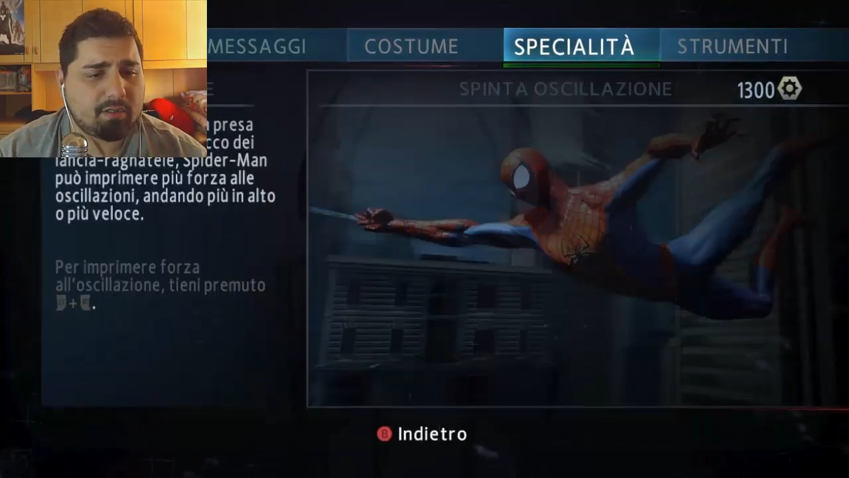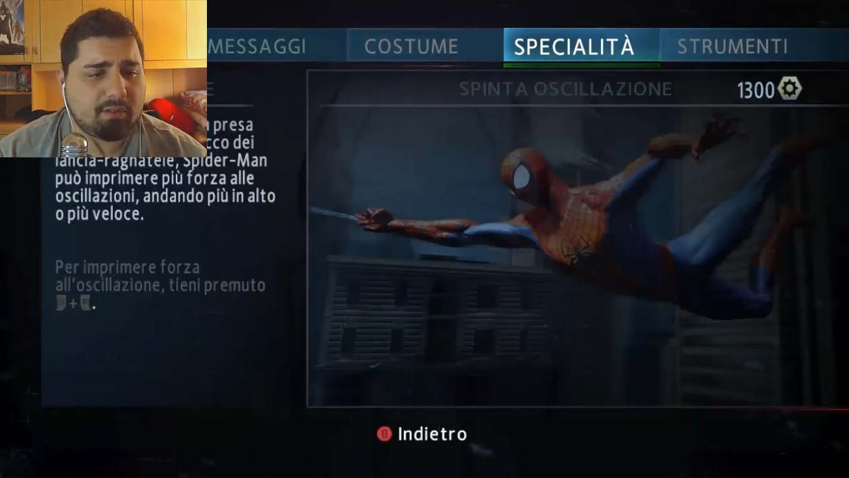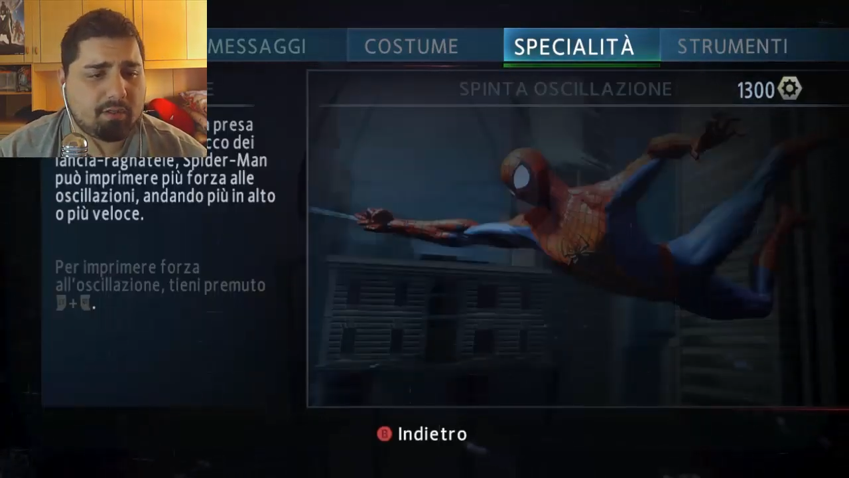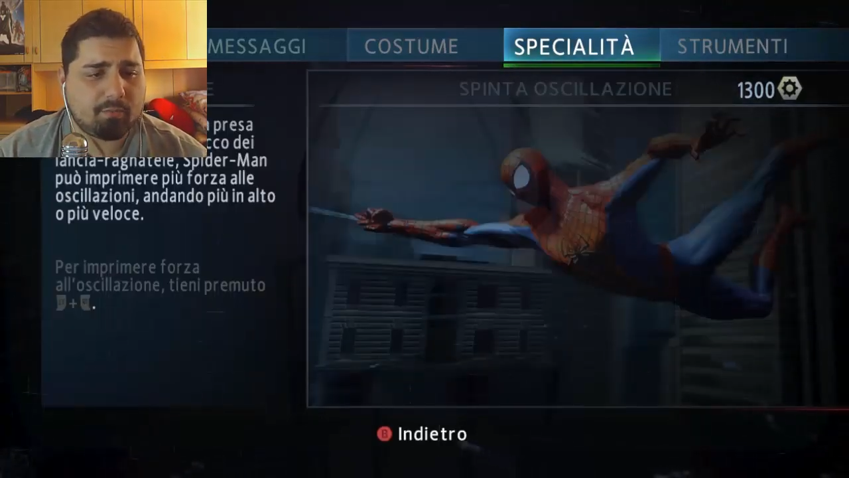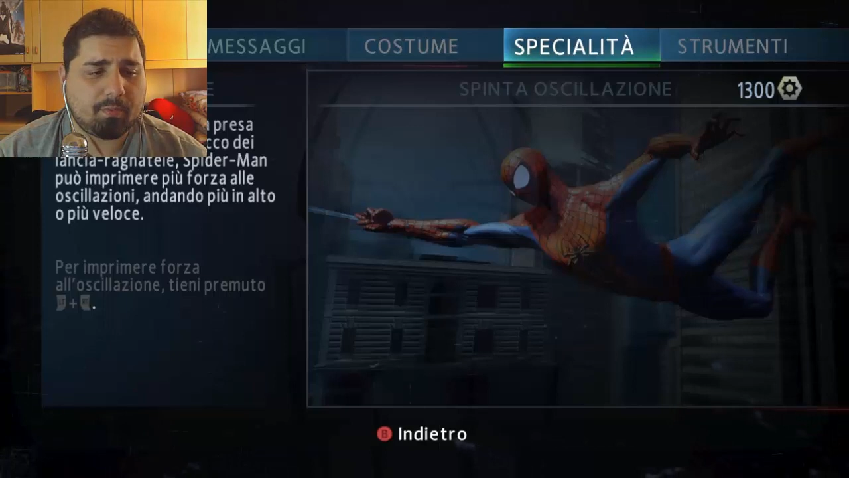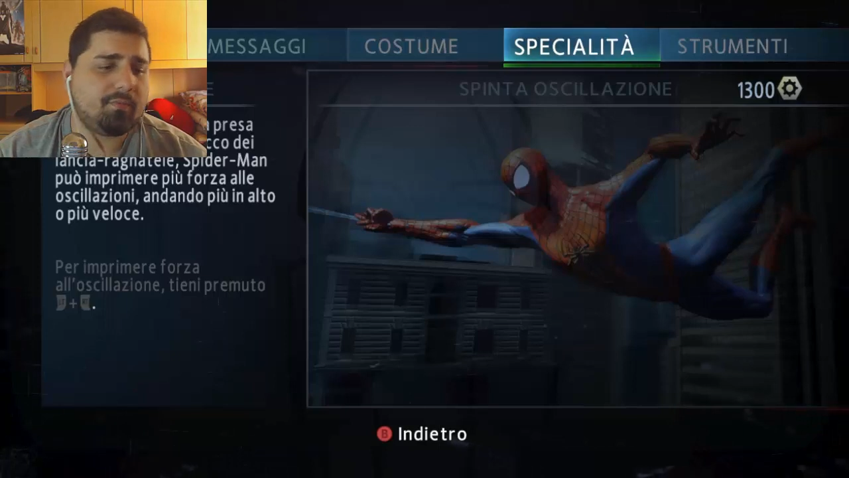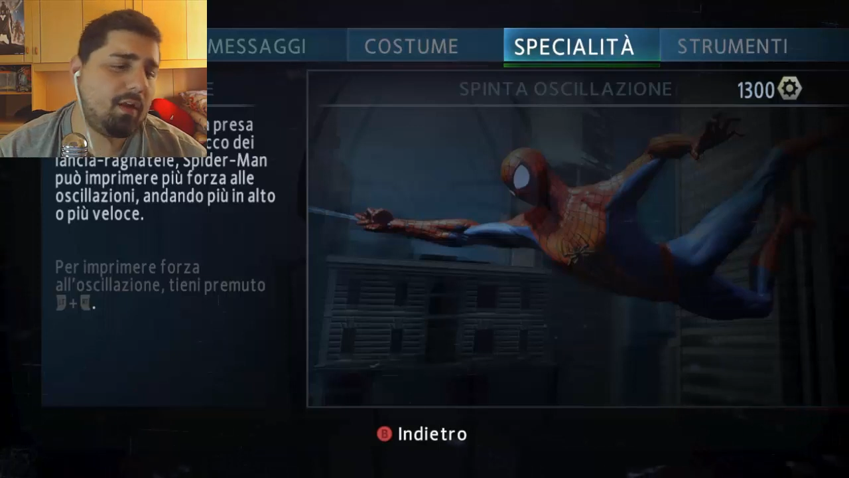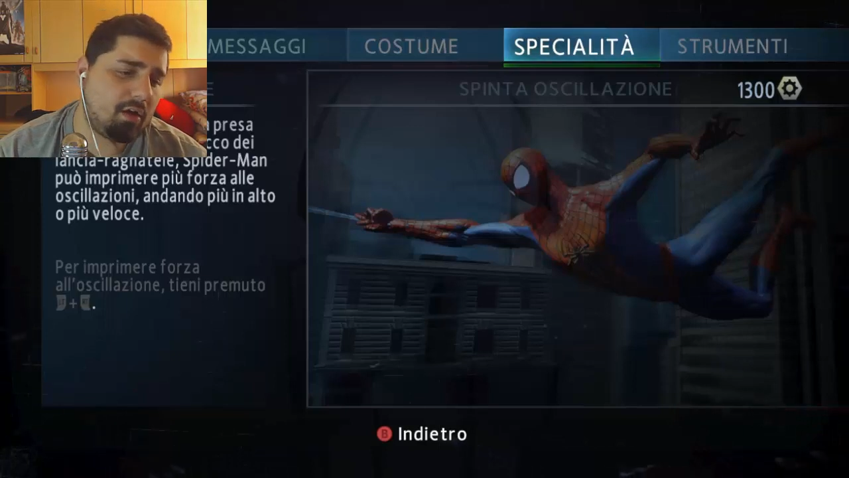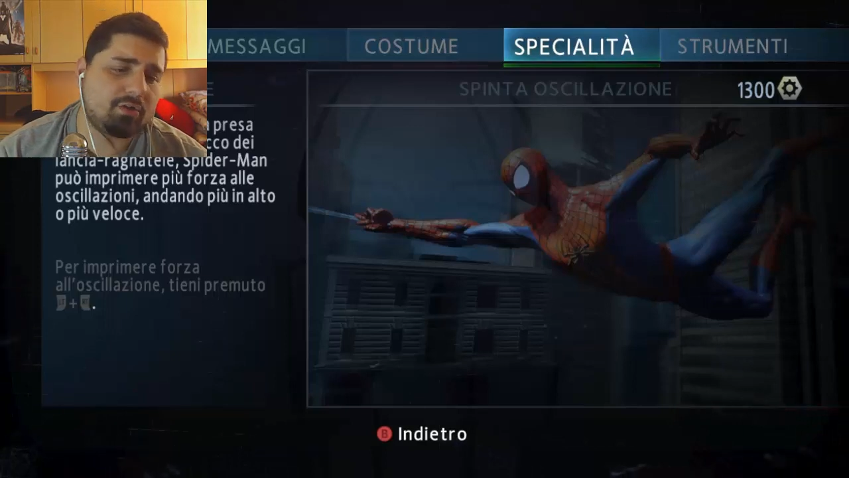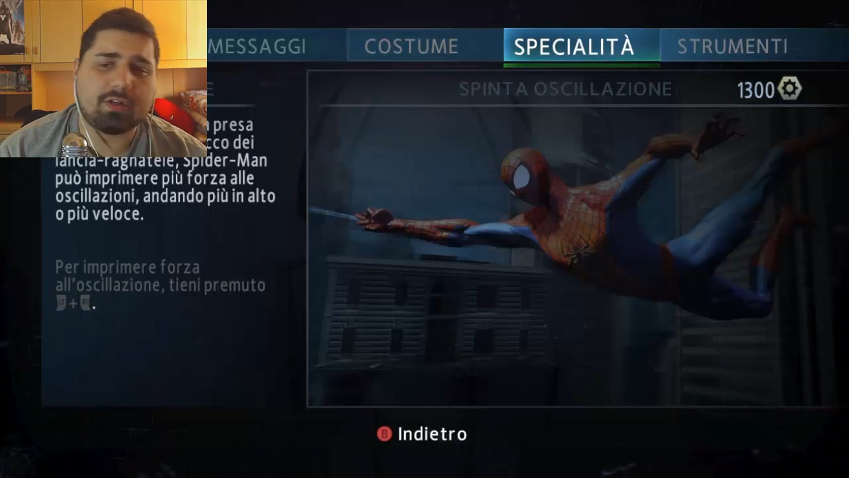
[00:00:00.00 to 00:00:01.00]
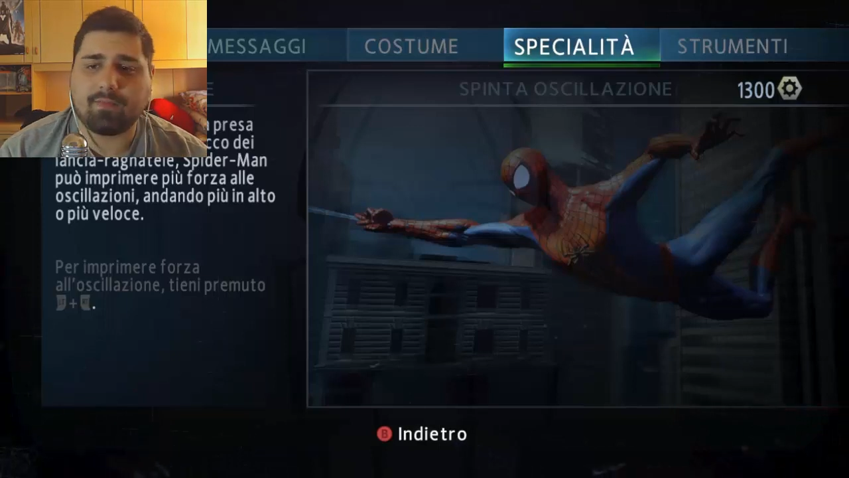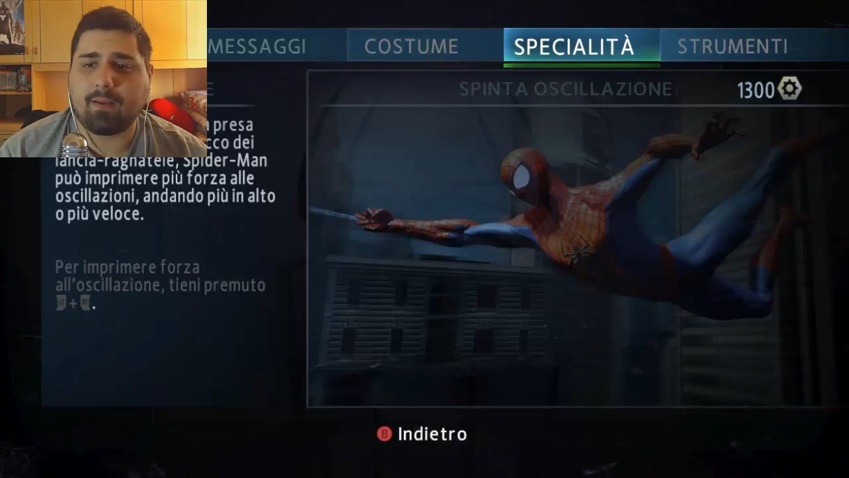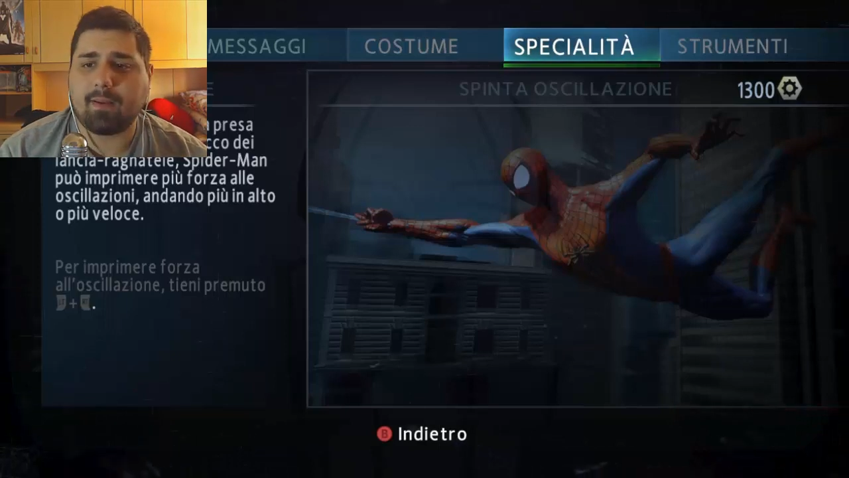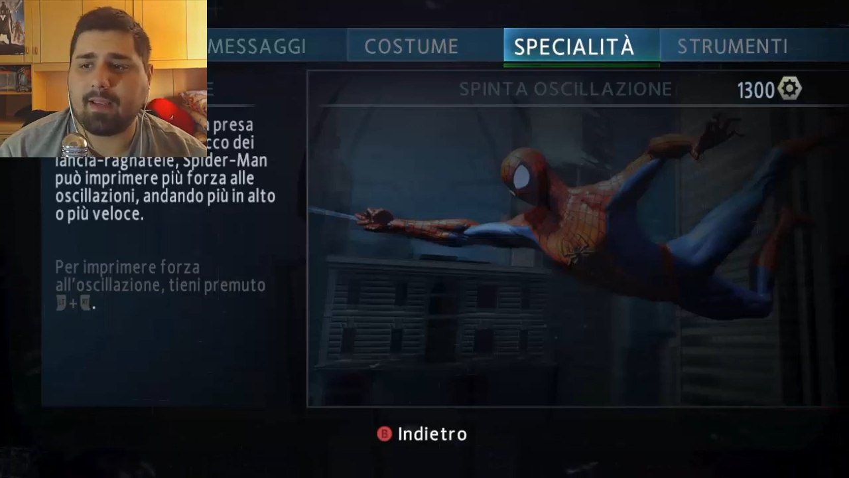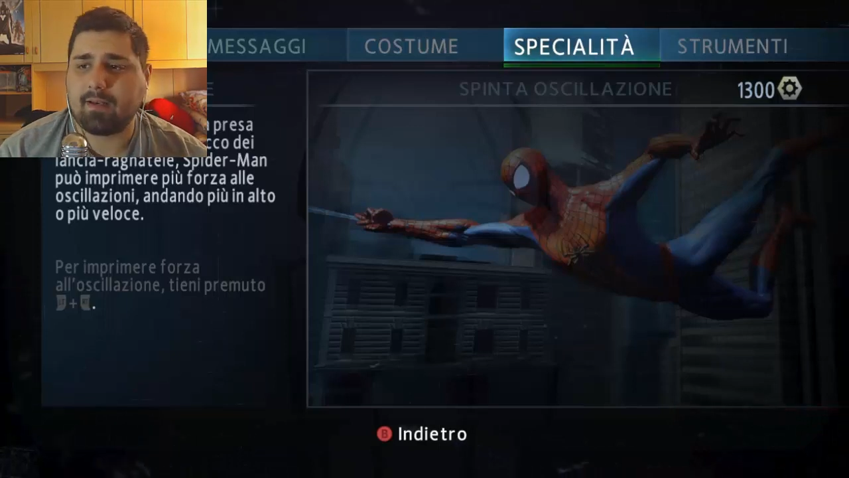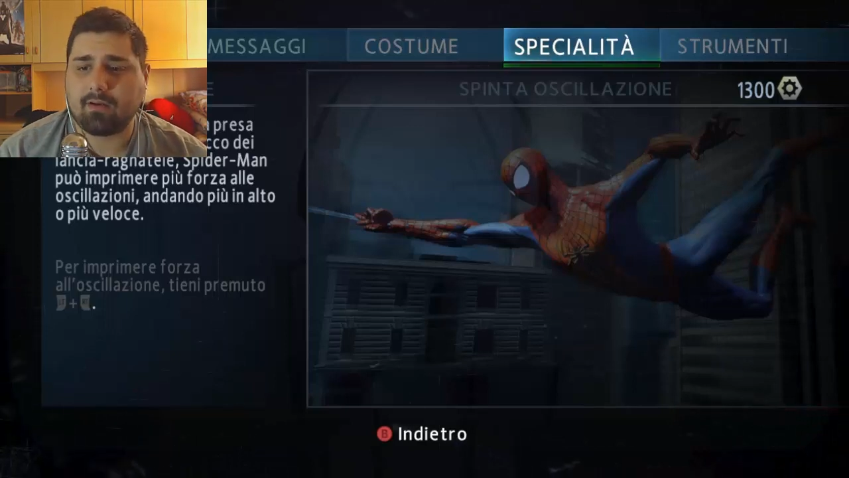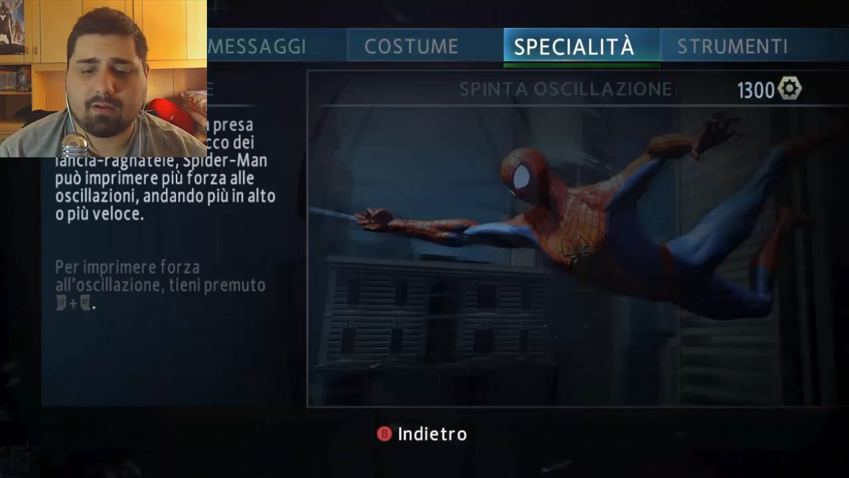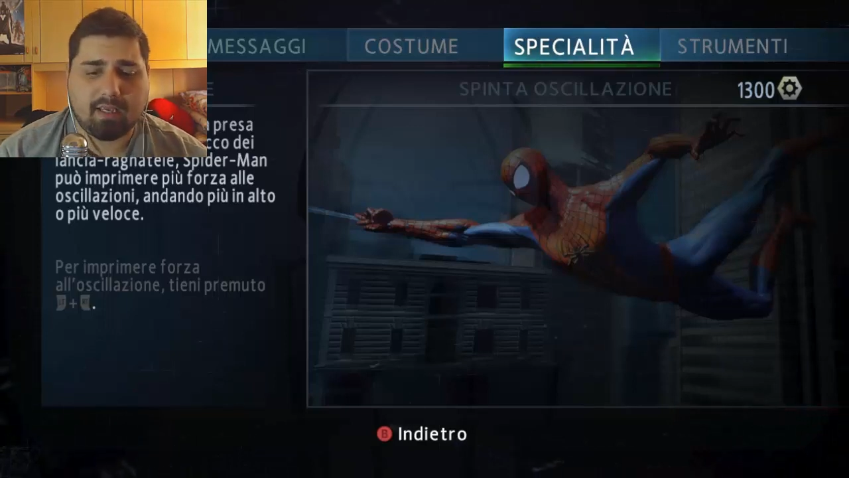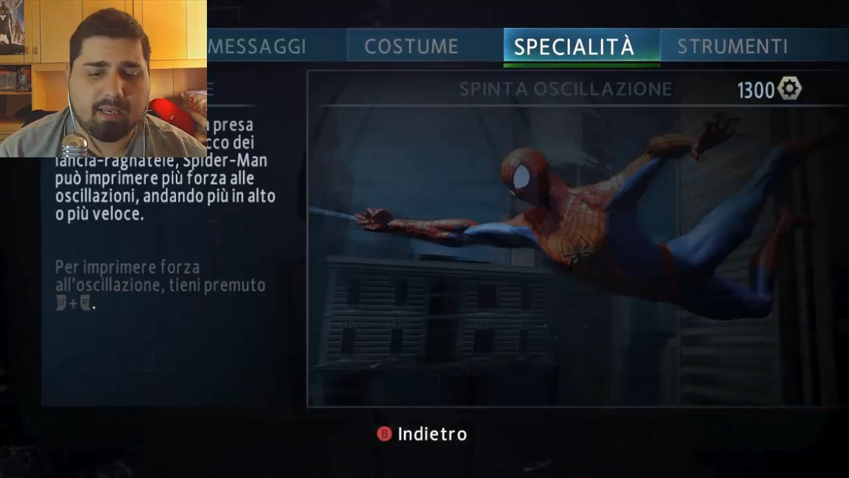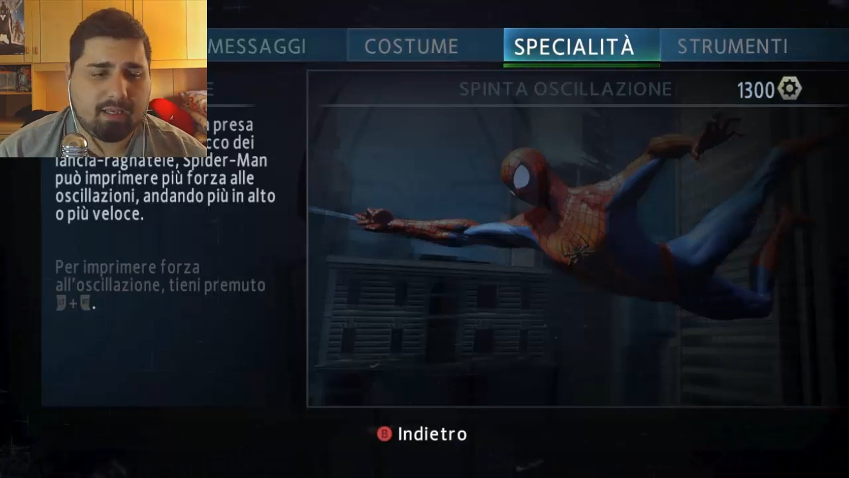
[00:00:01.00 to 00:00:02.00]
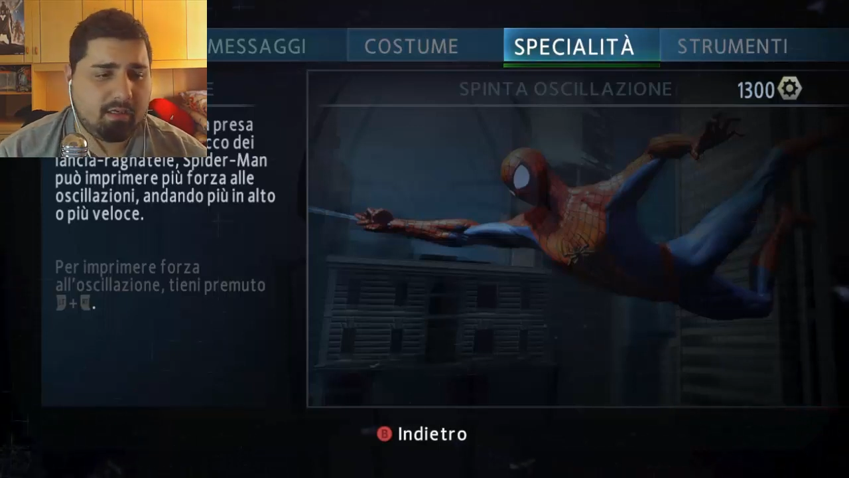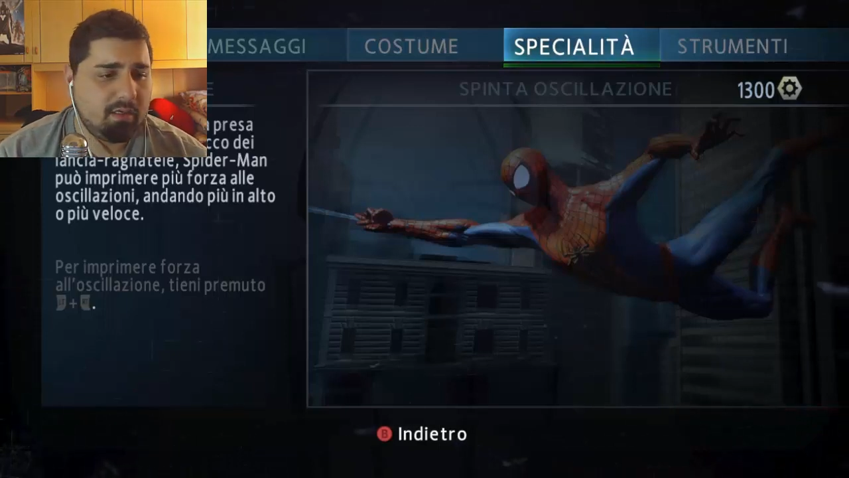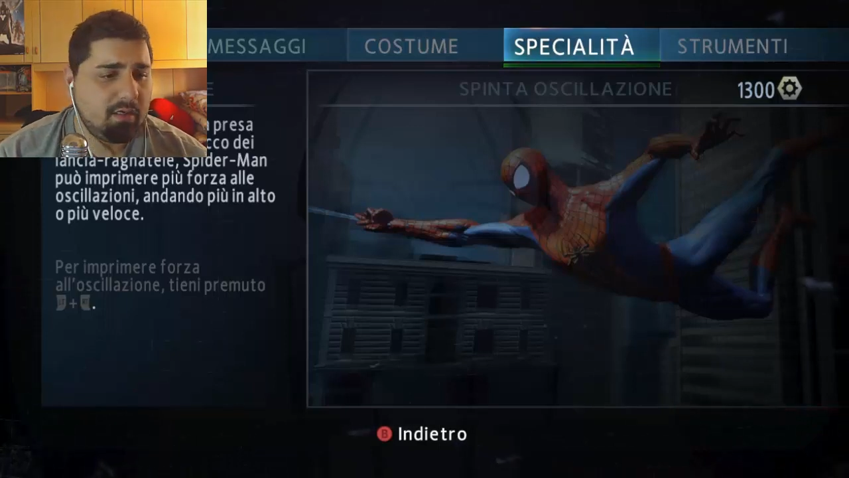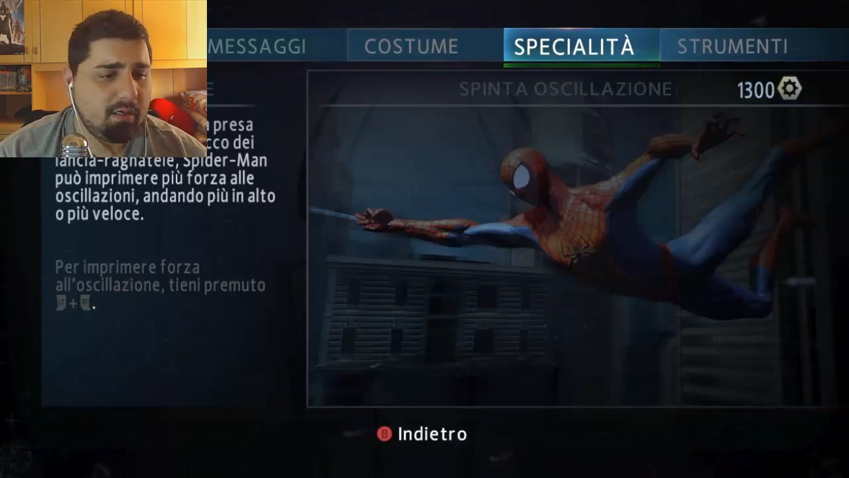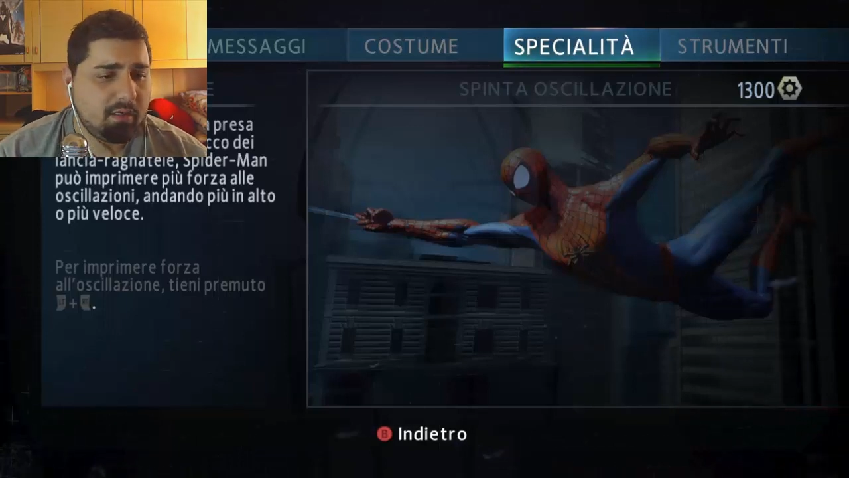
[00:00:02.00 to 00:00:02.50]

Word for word: andando più veloce. Va bene, ok.